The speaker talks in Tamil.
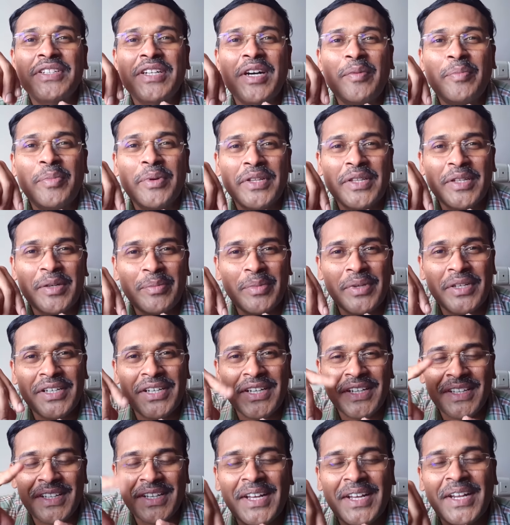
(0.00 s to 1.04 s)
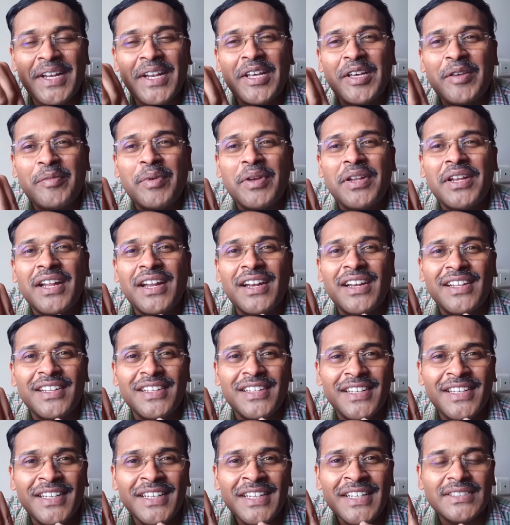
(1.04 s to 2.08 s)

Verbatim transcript: சாப்பிட்றது அப்படிங்கிறது என்றைக்குமே நல்லது